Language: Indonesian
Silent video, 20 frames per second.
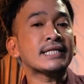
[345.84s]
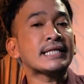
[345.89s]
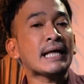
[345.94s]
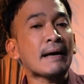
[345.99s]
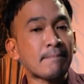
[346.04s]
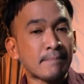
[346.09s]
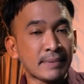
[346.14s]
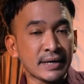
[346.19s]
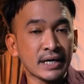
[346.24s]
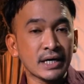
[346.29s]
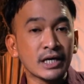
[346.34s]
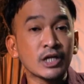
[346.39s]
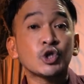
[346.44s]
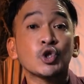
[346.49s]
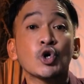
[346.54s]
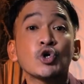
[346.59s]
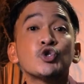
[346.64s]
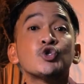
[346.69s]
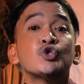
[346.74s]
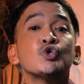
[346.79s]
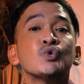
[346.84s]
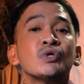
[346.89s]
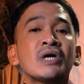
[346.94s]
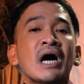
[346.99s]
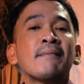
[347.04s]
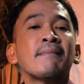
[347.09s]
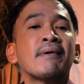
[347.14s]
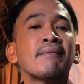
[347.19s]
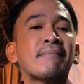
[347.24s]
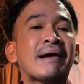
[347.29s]
Tetapi Todd
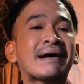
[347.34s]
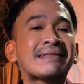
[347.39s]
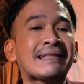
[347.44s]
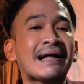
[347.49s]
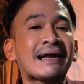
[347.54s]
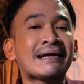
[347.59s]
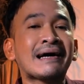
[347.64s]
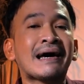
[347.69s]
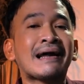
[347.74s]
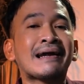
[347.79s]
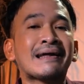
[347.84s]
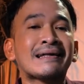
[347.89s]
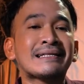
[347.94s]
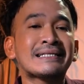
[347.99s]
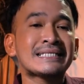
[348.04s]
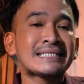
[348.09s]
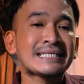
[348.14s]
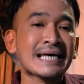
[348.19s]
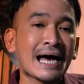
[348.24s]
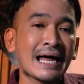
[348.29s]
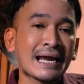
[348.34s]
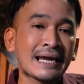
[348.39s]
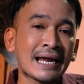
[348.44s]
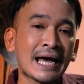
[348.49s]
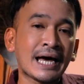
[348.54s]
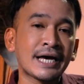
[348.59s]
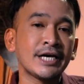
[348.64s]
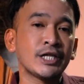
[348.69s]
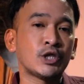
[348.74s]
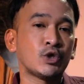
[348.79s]
juga membatalkan
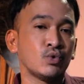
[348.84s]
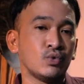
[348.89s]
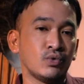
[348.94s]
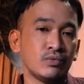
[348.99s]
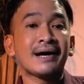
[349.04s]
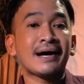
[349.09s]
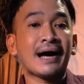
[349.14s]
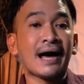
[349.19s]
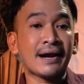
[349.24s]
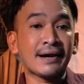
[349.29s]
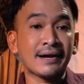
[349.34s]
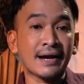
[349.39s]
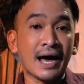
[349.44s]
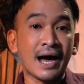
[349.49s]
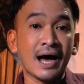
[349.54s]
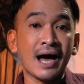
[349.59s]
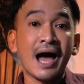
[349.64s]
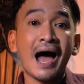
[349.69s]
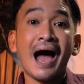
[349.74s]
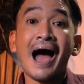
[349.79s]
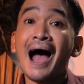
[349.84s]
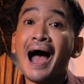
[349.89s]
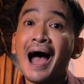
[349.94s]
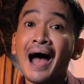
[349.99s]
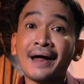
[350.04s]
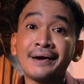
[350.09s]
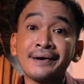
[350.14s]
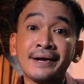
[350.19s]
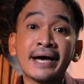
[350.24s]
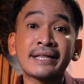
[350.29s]
rencana itu karena
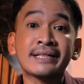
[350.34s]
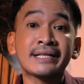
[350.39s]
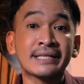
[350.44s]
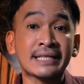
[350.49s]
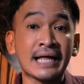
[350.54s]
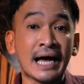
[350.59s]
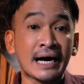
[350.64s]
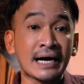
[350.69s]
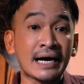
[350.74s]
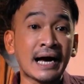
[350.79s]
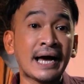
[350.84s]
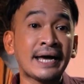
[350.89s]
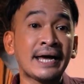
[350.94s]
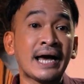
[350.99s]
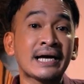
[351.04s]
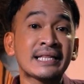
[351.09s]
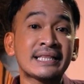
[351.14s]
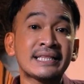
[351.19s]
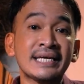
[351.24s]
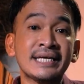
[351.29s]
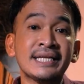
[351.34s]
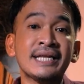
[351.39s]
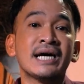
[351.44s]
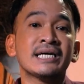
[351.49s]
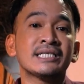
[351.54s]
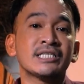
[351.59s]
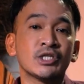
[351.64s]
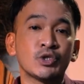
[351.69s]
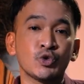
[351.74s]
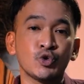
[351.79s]
ada tetangga yang
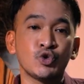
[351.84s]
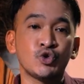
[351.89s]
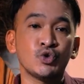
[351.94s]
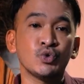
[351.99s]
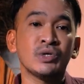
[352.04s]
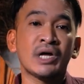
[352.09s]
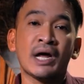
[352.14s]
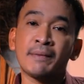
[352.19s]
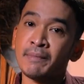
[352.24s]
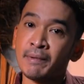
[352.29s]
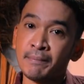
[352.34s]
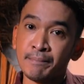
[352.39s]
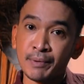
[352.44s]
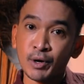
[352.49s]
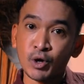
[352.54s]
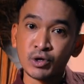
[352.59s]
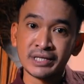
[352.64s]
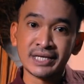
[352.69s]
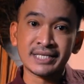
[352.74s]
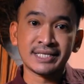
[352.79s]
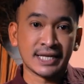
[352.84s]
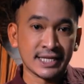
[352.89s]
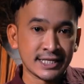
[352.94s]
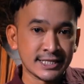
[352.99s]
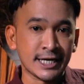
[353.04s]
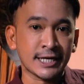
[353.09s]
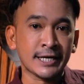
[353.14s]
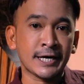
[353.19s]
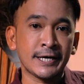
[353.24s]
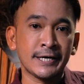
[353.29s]
tidak setuju dan memprotes
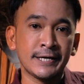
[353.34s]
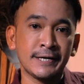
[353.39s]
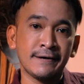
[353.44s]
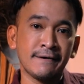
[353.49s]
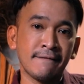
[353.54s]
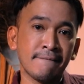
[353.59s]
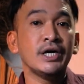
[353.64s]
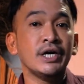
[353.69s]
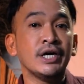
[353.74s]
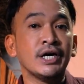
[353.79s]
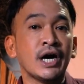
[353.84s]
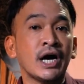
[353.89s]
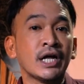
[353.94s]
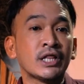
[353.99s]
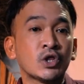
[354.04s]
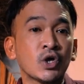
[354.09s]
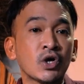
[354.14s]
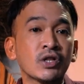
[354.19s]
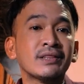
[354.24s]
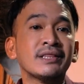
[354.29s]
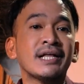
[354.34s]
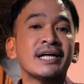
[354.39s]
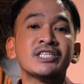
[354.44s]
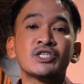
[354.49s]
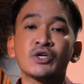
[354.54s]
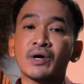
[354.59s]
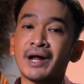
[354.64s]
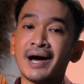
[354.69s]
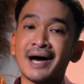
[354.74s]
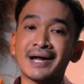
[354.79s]
rencana ini. Hingga Todd dan
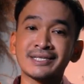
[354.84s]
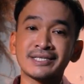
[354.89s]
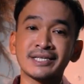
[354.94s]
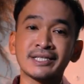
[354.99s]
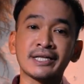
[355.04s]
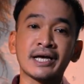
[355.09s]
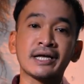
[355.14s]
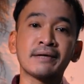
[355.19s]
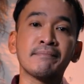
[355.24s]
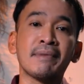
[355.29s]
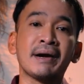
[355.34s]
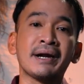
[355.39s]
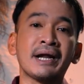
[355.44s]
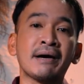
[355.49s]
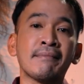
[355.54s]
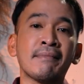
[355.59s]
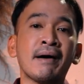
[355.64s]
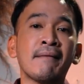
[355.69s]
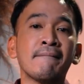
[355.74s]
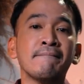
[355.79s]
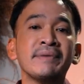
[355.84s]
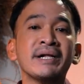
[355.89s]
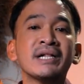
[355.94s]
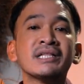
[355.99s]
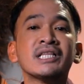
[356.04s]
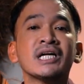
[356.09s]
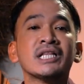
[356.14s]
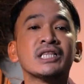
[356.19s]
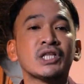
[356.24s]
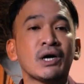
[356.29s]
seorang arsitek bernama
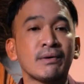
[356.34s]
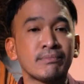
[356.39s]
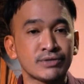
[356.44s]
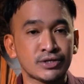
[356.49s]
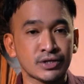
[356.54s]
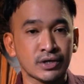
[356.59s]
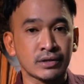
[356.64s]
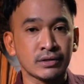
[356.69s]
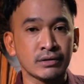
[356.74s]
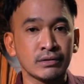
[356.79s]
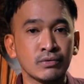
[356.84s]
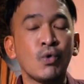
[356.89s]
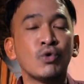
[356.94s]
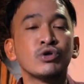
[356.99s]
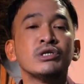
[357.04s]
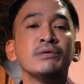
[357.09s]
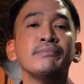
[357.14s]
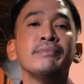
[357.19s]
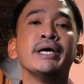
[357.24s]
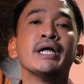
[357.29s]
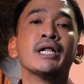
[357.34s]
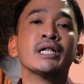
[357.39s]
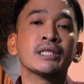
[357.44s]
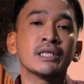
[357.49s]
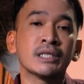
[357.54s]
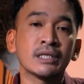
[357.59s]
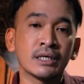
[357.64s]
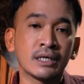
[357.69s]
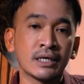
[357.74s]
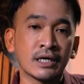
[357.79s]
Milton Thompson, oh si
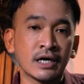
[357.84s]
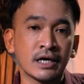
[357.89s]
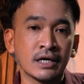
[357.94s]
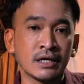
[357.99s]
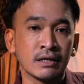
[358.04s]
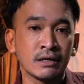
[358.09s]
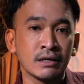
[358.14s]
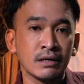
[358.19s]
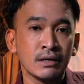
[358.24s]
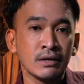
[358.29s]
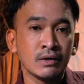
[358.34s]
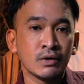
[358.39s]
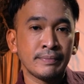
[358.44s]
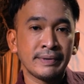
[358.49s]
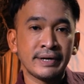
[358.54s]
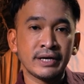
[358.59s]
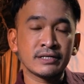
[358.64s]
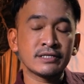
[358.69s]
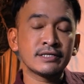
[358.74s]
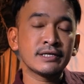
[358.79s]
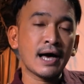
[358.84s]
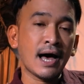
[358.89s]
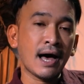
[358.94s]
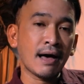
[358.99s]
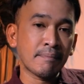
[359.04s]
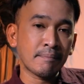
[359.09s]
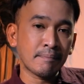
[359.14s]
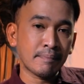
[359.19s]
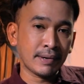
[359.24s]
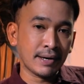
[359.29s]
Milton,
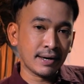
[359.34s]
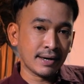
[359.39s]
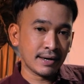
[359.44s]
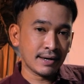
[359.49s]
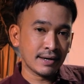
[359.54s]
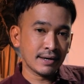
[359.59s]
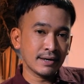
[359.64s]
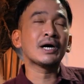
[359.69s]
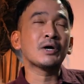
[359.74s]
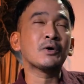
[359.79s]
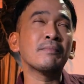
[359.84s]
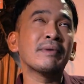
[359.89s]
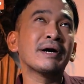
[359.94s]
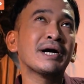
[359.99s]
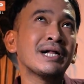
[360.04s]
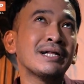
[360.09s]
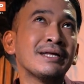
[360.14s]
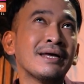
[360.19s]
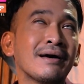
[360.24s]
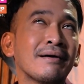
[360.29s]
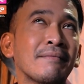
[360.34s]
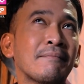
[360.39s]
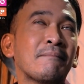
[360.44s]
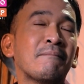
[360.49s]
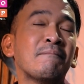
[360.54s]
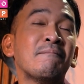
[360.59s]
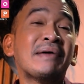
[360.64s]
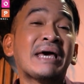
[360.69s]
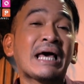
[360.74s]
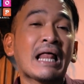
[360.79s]
siapa? Ya? Aku manggilnya
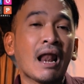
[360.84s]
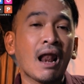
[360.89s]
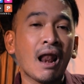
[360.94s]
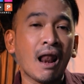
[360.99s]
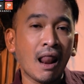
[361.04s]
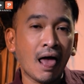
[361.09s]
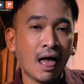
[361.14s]
Mil.